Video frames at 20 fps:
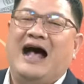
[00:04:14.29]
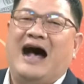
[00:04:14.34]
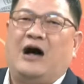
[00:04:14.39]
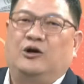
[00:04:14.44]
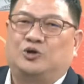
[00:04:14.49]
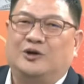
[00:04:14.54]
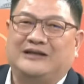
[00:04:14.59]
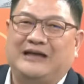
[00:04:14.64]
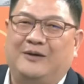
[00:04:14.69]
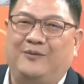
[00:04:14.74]

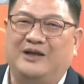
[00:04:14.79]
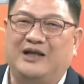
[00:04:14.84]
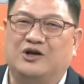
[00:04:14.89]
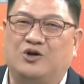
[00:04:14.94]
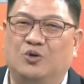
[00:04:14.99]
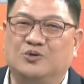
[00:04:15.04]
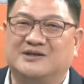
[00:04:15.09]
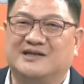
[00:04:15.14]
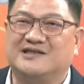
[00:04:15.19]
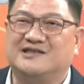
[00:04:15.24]
好多台湾的
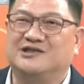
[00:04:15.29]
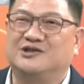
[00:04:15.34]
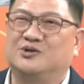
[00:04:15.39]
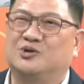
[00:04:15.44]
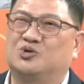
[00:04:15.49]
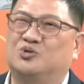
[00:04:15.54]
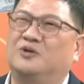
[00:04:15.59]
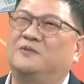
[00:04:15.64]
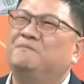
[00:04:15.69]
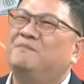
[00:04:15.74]
工程师
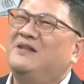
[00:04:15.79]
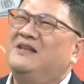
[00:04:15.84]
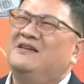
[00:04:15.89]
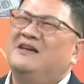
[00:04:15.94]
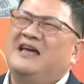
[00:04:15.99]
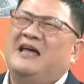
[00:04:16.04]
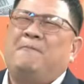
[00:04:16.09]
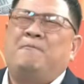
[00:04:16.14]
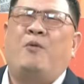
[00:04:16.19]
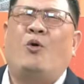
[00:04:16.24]
就
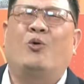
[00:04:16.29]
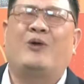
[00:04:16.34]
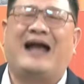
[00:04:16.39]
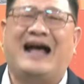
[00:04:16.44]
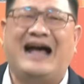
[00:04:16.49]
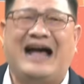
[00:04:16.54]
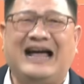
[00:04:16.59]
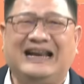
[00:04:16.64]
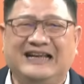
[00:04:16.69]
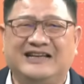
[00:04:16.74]
说：“嘿，不
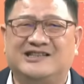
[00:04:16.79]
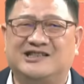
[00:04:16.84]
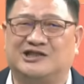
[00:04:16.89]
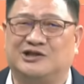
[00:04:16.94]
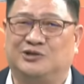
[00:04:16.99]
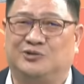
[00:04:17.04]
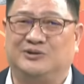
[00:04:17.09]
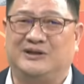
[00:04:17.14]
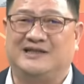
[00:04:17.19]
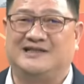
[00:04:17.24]
然按你
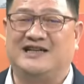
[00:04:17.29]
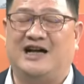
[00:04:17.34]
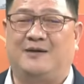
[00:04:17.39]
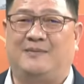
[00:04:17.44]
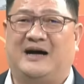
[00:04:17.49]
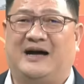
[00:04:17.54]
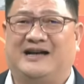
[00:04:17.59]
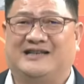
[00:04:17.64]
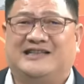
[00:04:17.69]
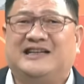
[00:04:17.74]
走，你知道
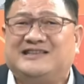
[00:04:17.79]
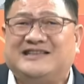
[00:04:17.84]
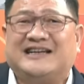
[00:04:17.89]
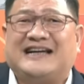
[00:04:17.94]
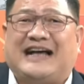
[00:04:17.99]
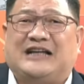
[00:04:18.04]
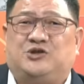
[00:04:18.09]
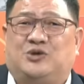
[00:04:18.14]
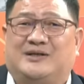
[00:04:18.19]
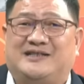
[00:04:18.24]
吗？这这
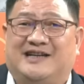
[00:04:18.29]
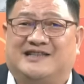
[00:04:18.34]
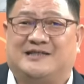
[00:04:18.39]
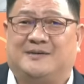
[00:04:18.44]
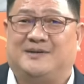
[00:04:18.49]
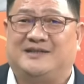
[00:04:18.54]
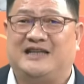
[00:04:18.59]
感觉像什么？